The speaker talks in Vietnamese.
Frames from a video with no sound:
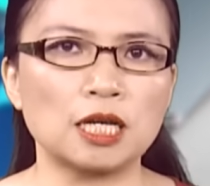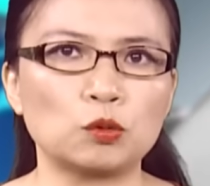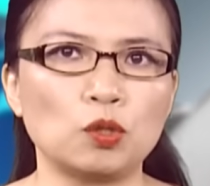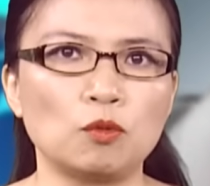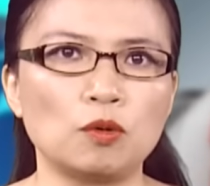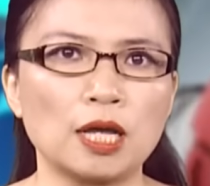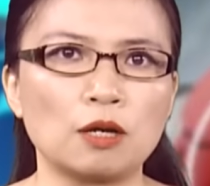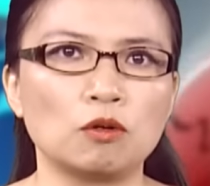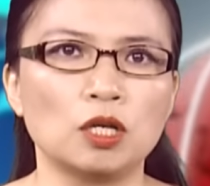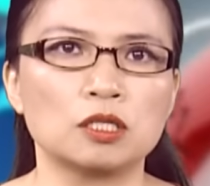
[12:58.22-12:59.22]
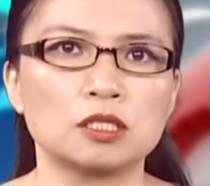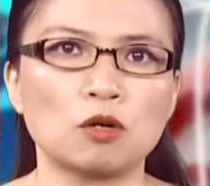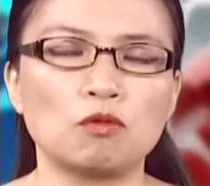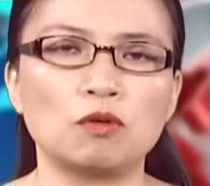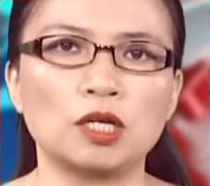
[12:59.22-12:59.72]
đưa ra tuyên bố nào
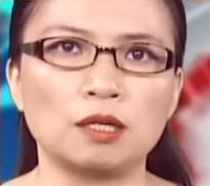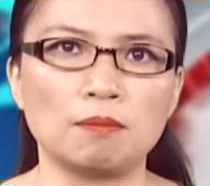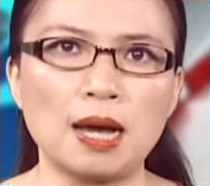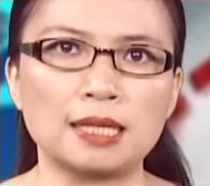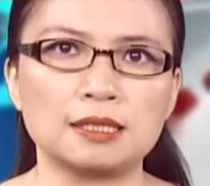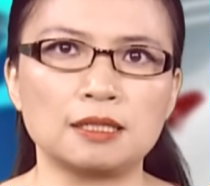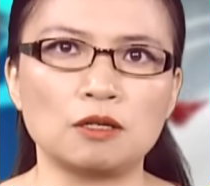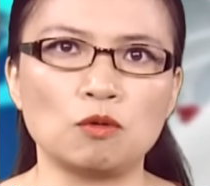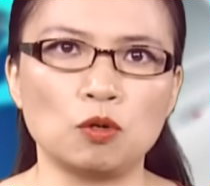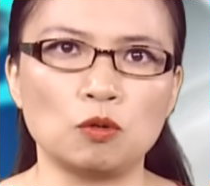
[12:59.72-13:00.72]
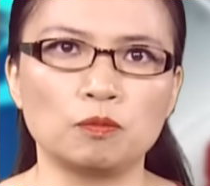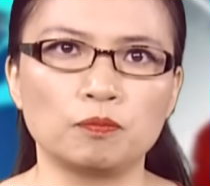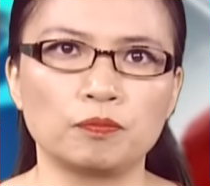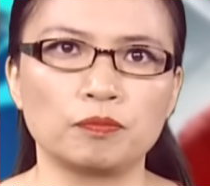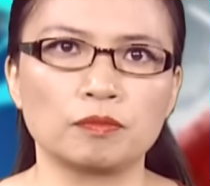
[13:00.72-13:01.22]
sau gần 3 giờ đồng hồ.
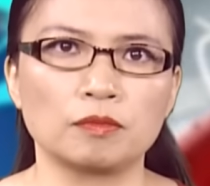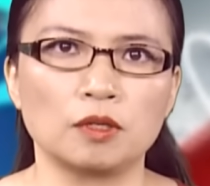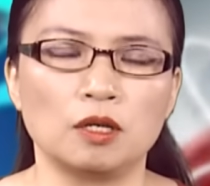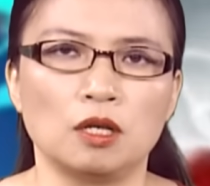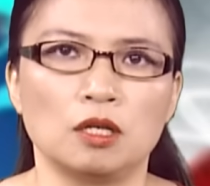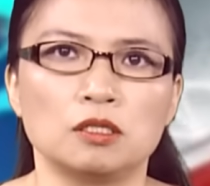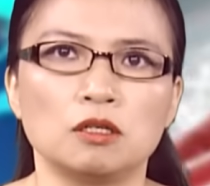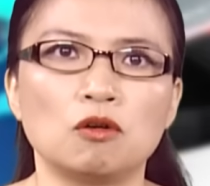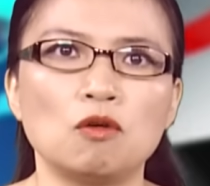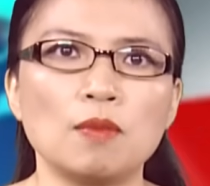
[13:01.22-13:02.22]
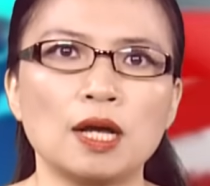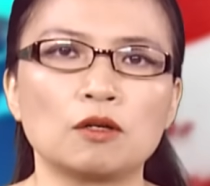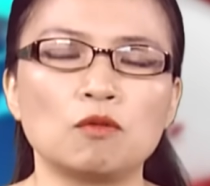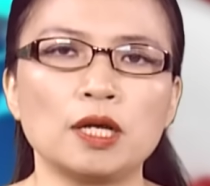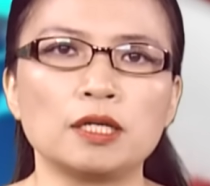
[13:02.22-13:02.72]
Sự cố
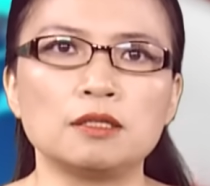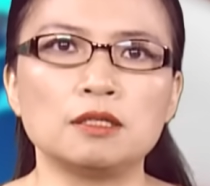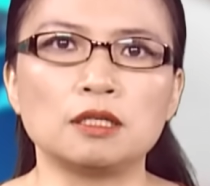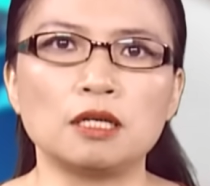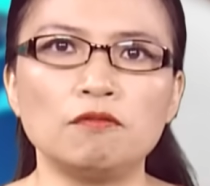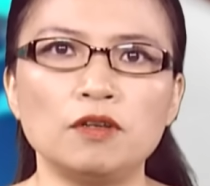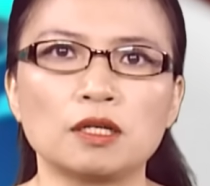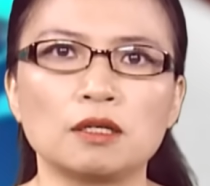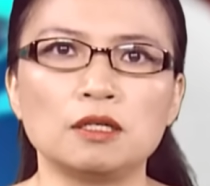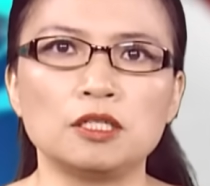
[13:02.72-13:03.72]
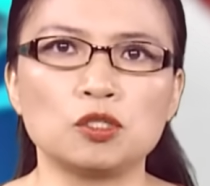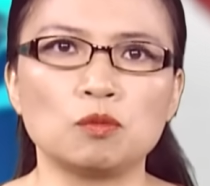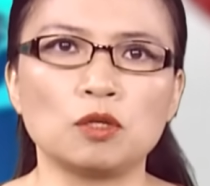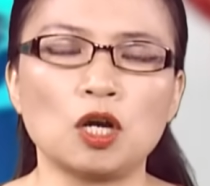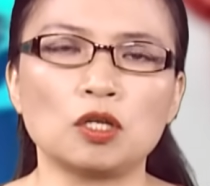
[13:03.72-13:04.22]
mạng cũng ảnh hưởng đến việc người
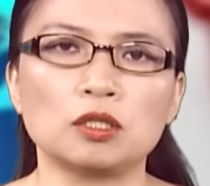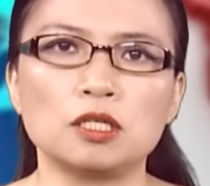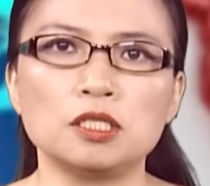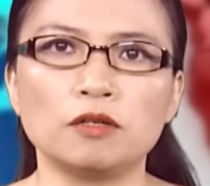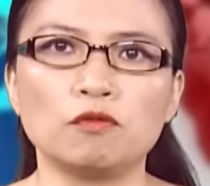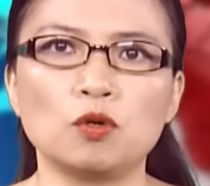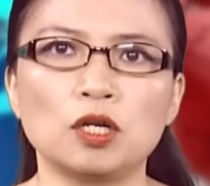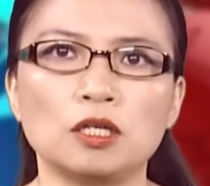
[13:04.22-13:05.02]
dùng gọi tới dịch